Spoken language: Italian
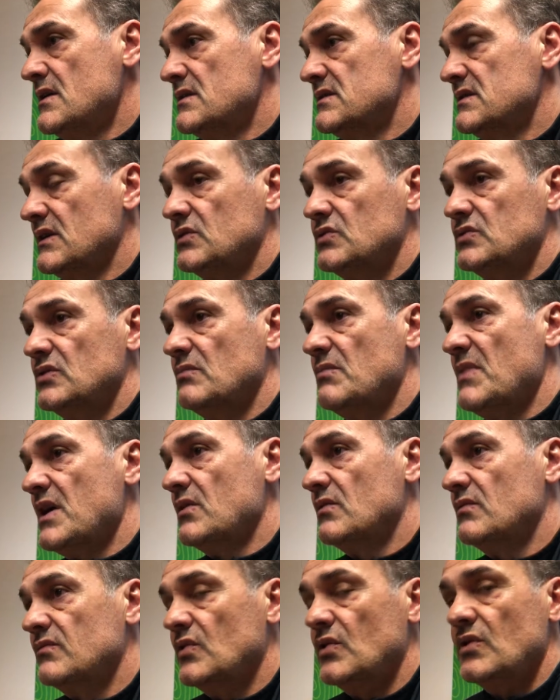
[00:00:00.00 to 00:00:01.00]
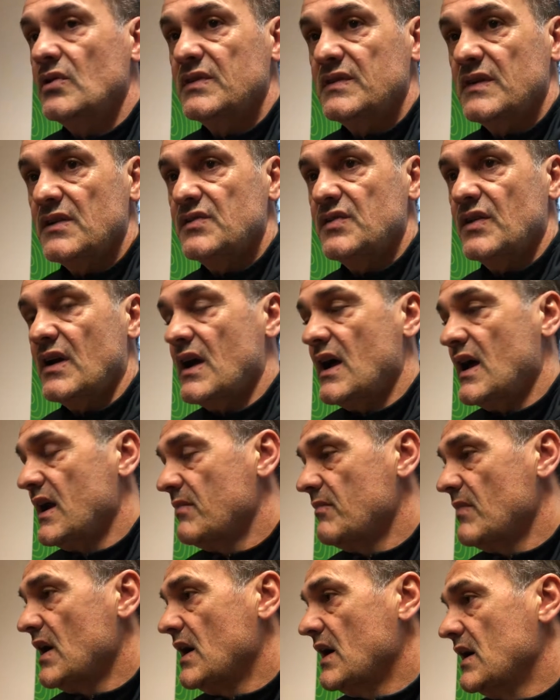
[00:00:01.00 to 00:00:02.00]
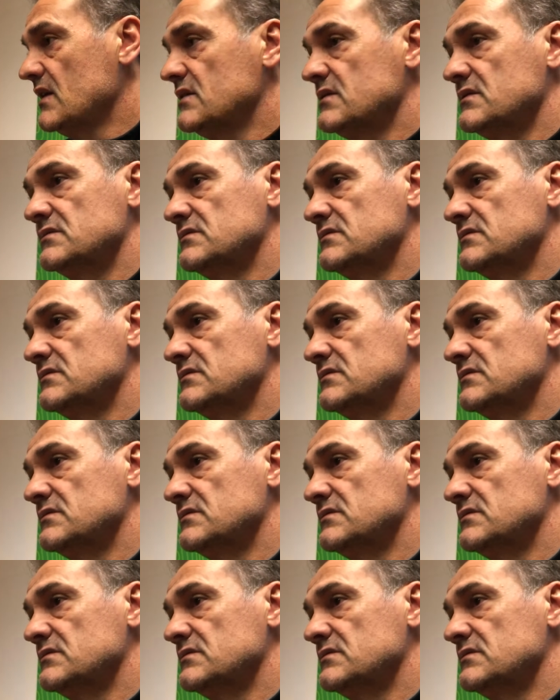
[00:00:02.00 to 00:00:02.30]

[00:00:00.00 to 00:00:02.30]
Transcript: secondo me non voglio esagerare, ma